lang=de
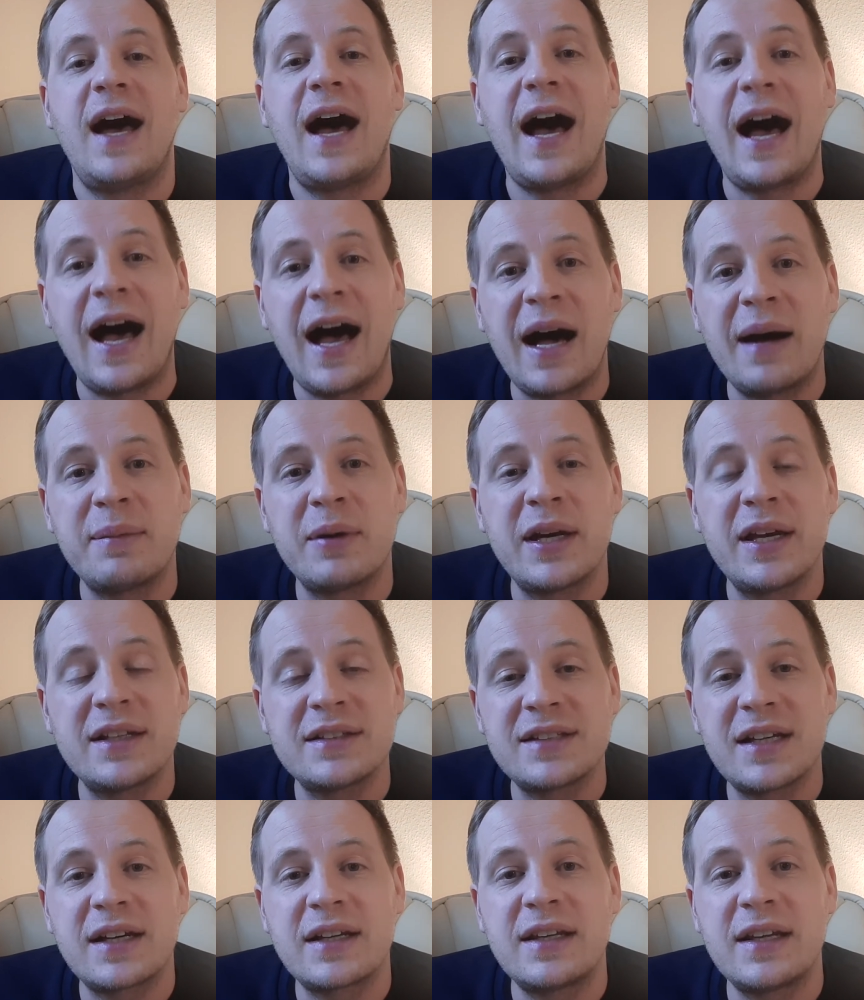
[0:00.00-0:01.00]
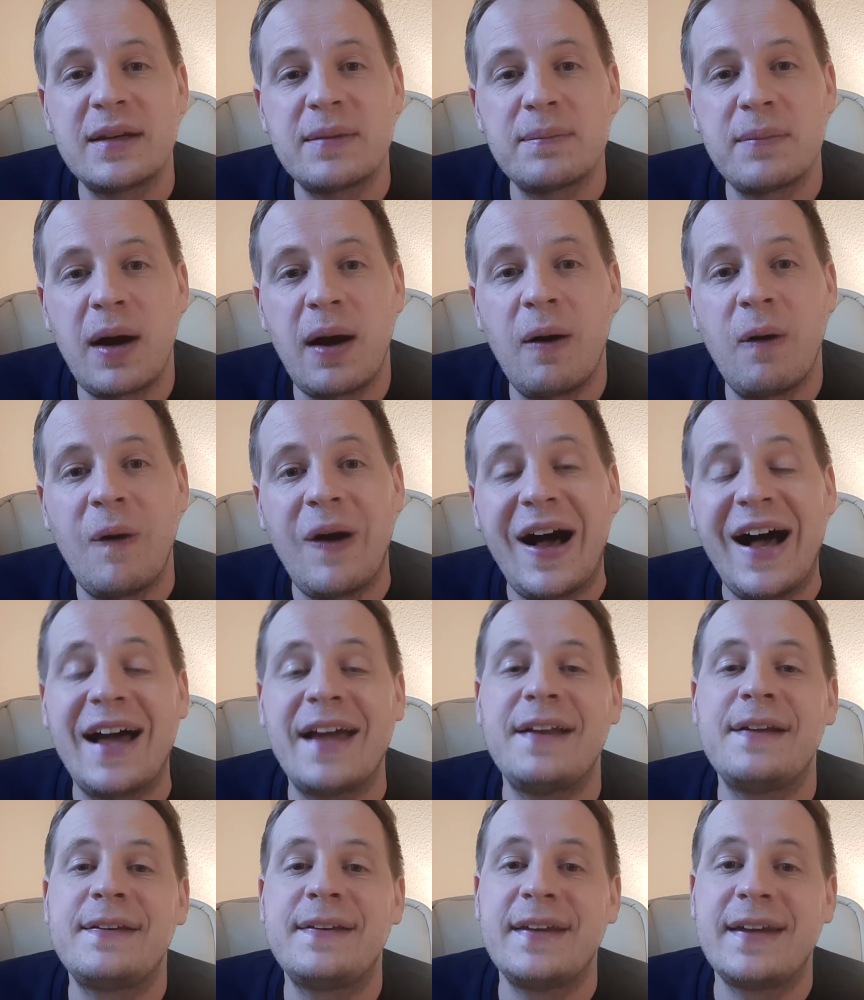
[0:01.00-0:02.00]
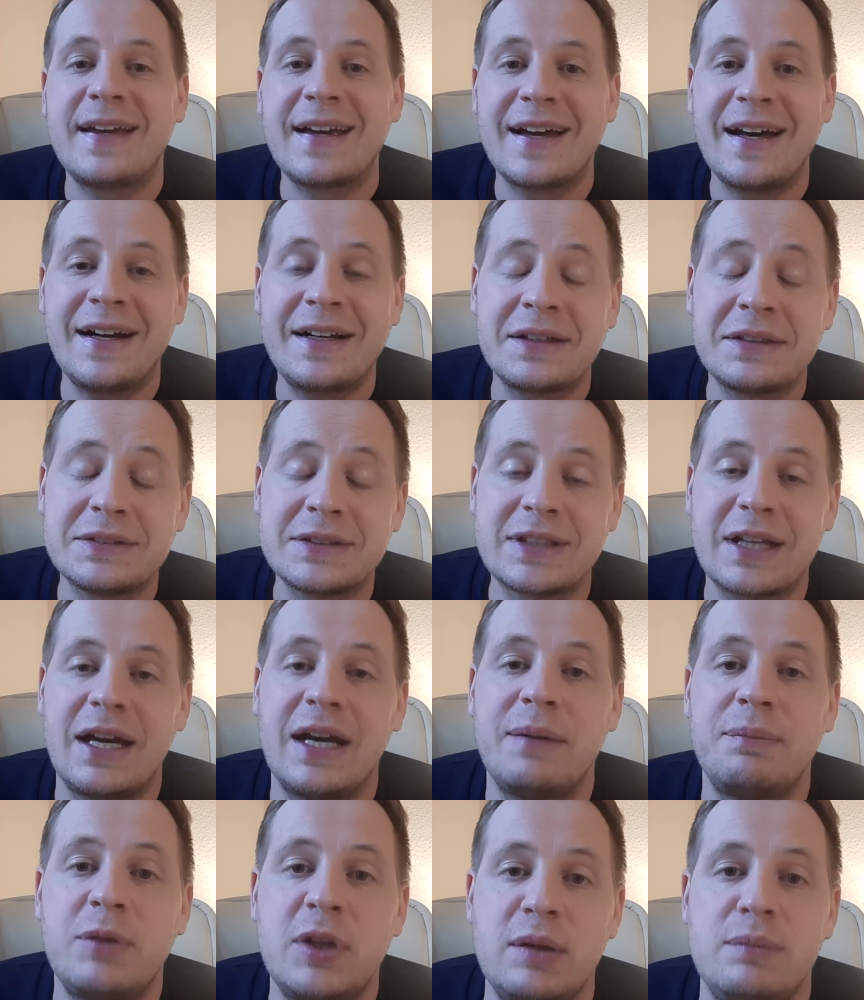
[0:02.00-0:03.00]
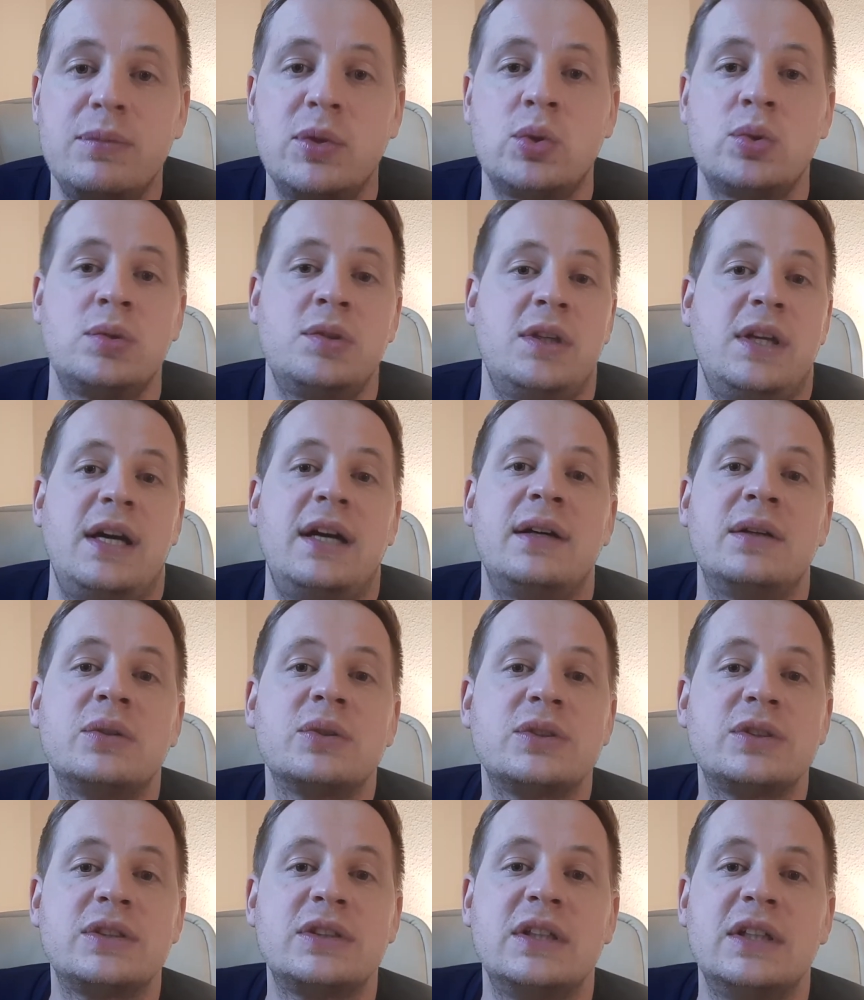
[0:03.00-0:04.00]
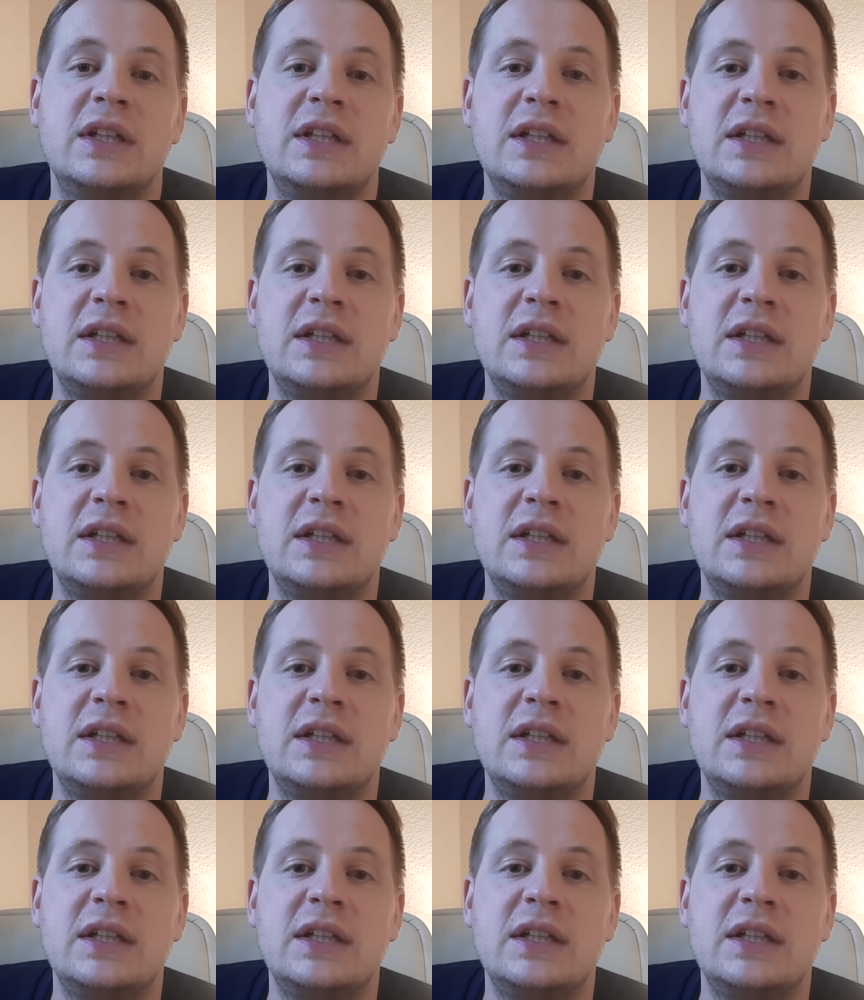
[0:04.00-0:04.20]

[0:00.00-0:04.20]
aber er sagt eben auch, heilt die Kranken, treibt Dämonen aus.